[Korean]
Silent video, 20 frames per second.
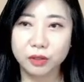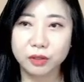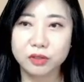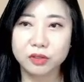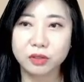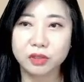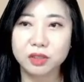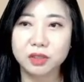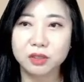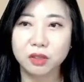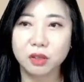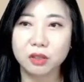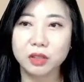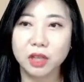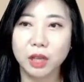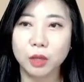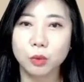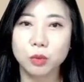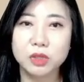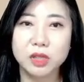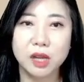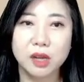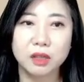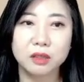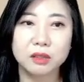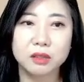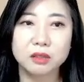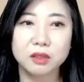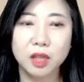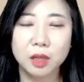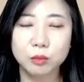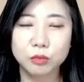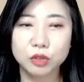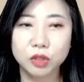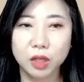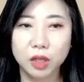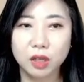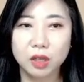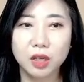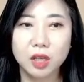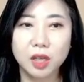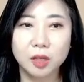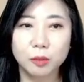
그래서 그런 애로사항들 때문에